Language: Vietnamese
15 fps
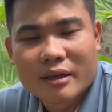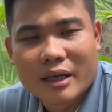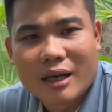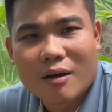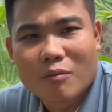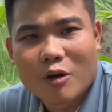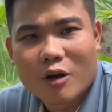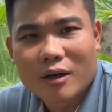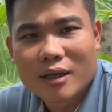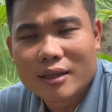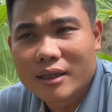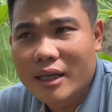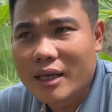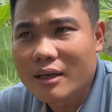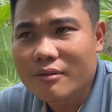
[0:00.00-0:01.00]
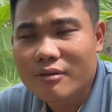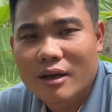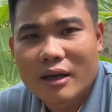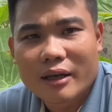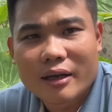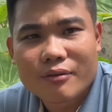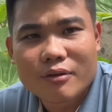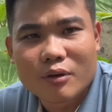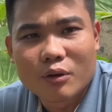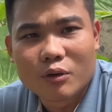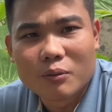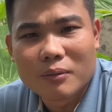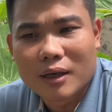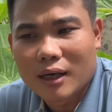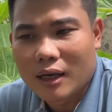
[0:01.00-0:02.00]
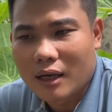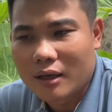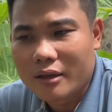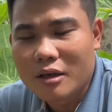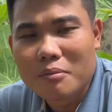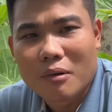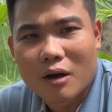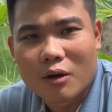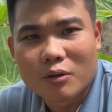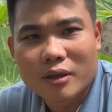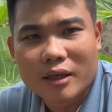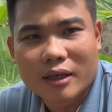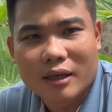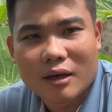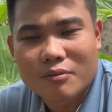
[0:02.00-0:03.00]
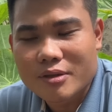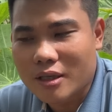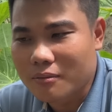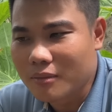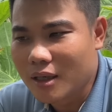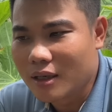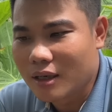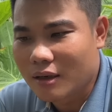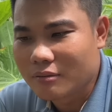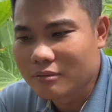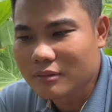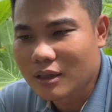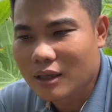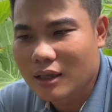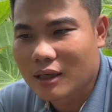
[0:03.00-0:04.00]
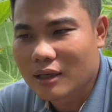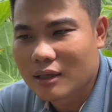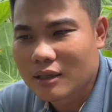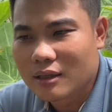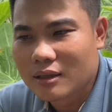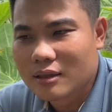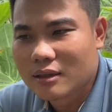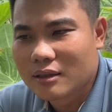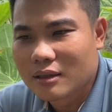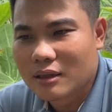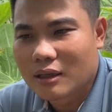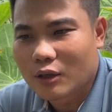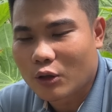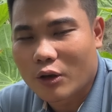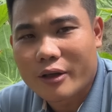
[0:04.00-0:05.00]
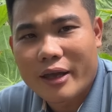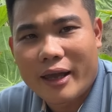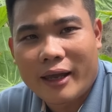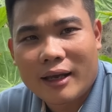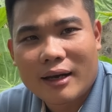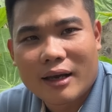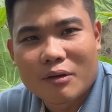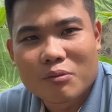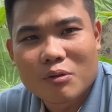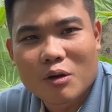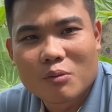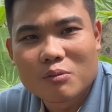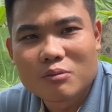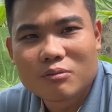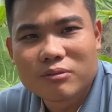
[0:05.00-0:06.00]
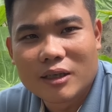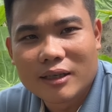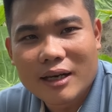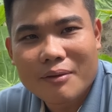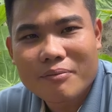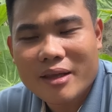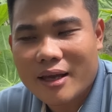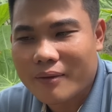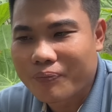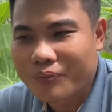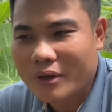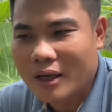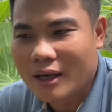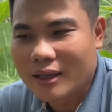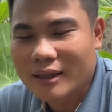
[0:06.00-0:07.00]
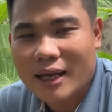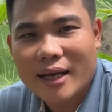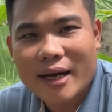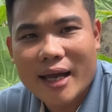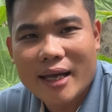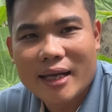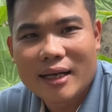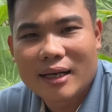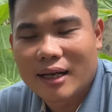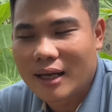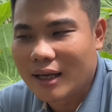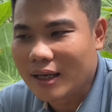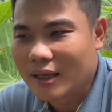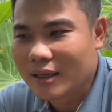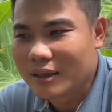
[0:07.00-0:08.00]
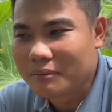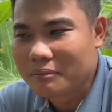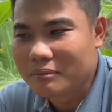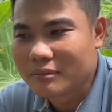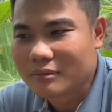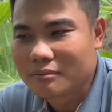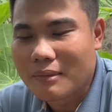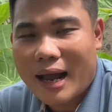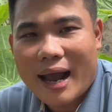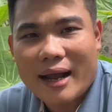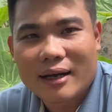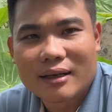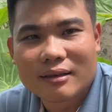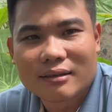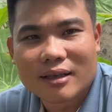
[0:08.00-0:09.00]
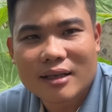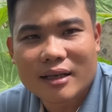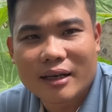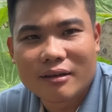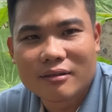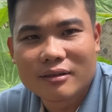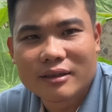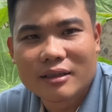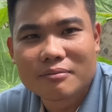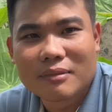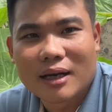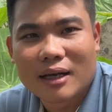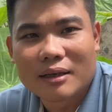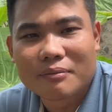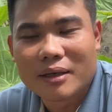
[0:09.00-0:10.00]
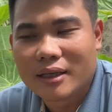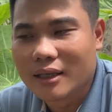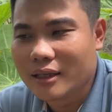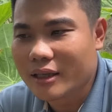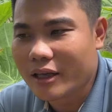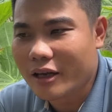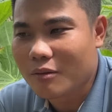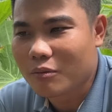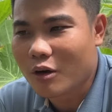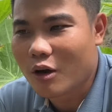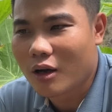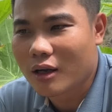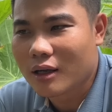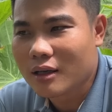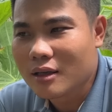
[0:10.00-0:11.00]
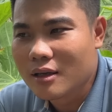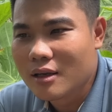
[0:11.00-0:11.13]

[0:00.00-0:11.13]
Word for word: chị hồng loan lên tiếng về cái vụ mà ở dưới mộ thì ông sạc binh ổng à, tỏ vẻ là ông cũng dữ lắm nha à, ta đây là bạn được cái kiểu nhưng mà bị chị Hồng Loan